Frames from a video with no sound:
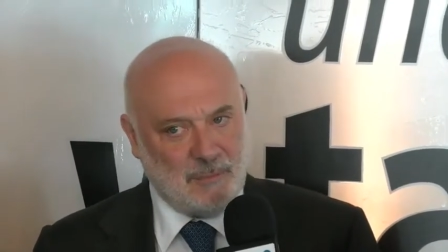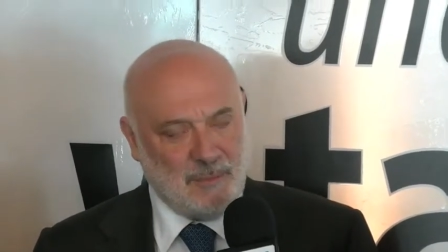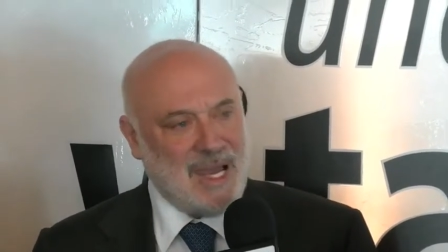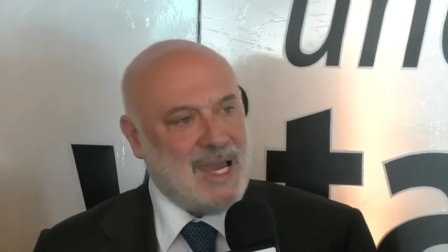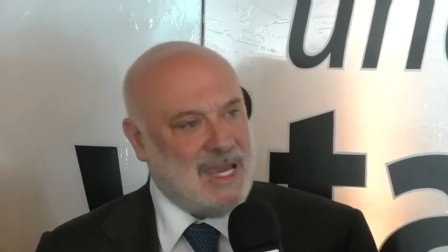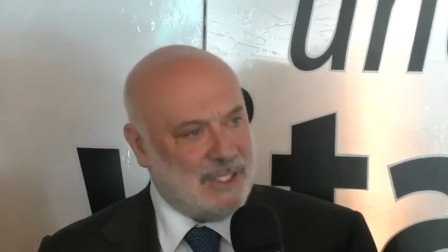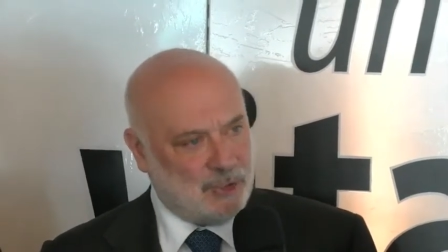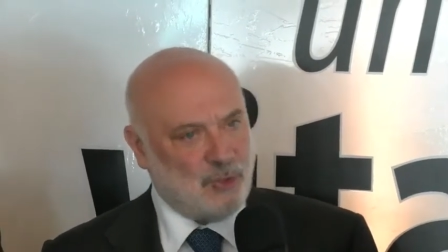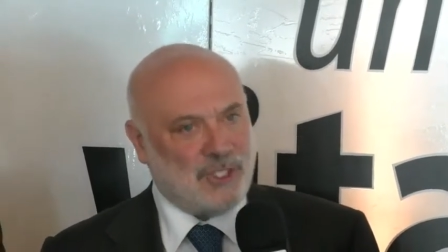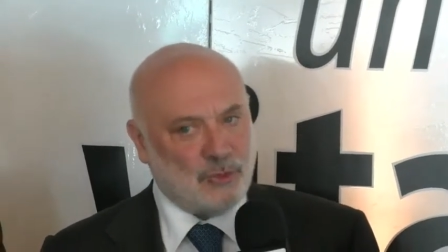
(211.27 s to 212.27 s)
ma è
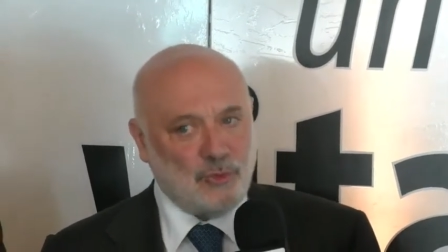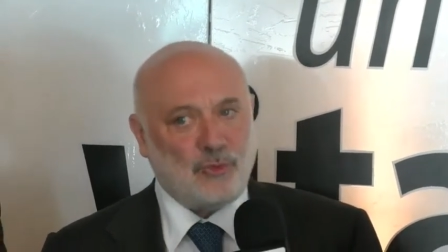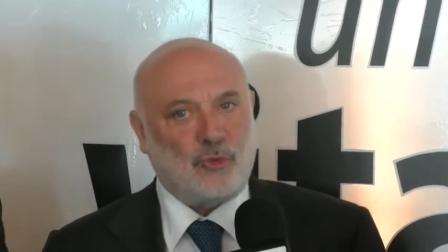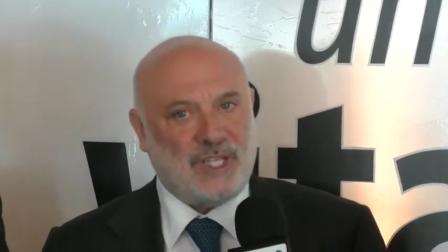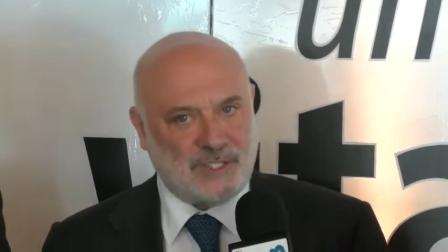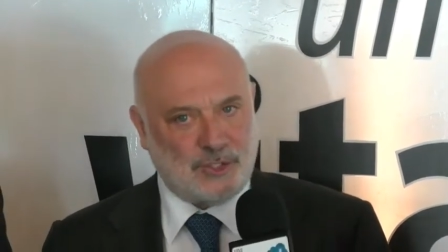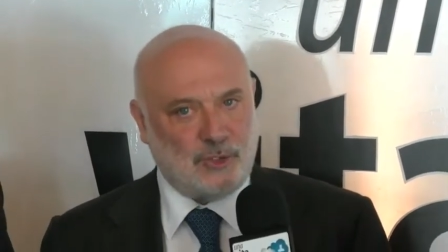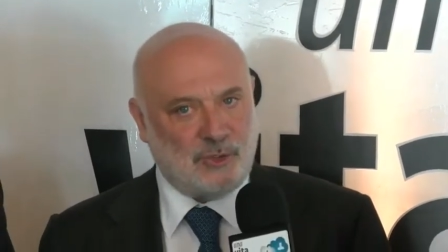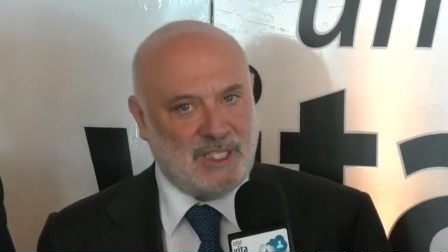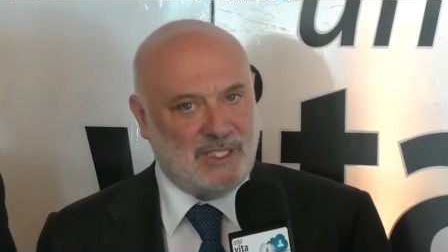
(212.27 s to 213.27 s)
soprattutto
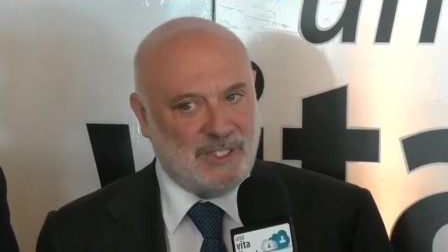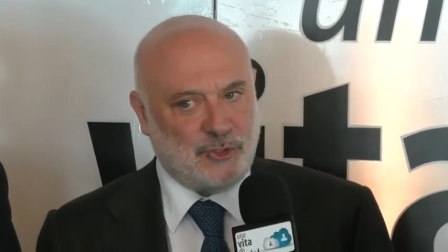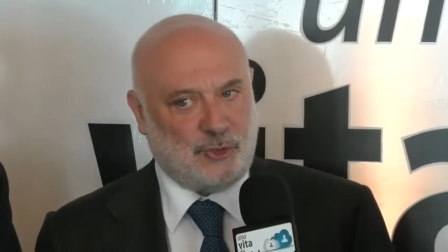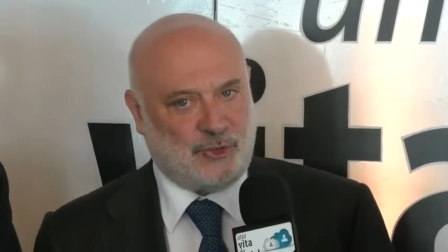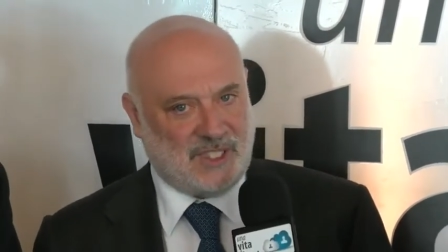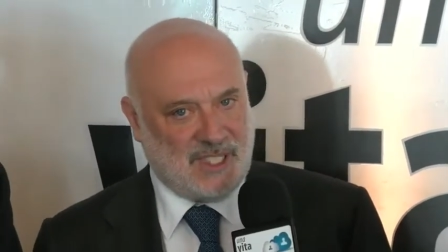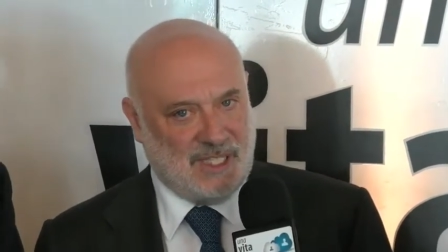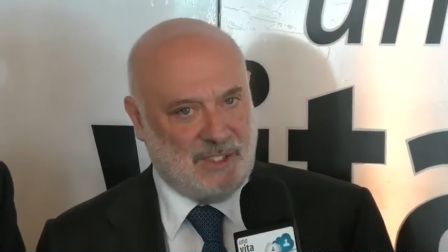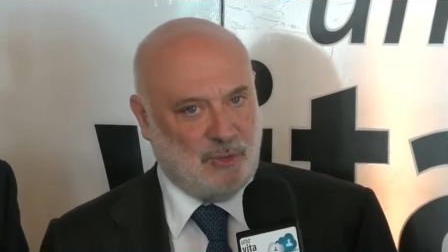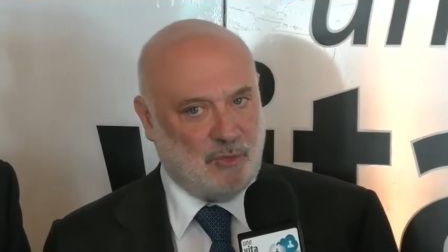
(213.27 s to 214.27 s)
un'azione di
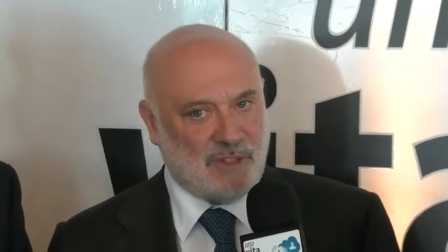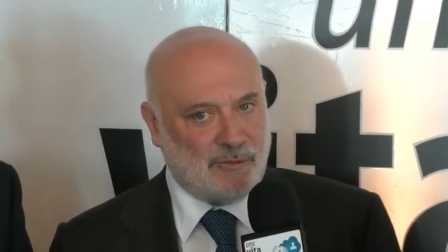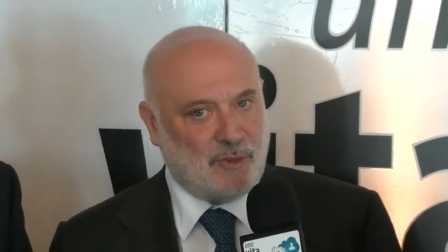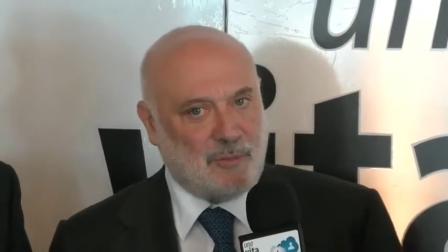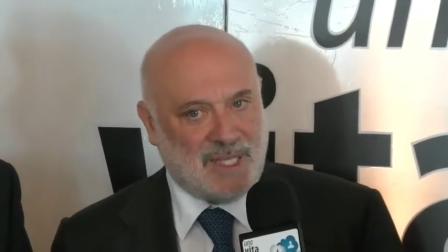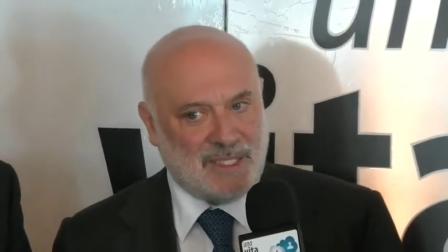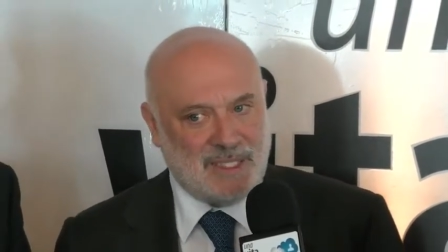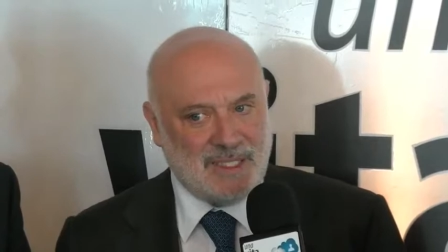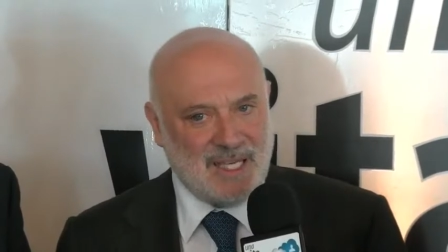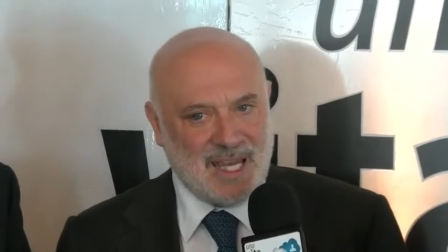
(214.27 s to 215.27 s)
sostegno, una forma di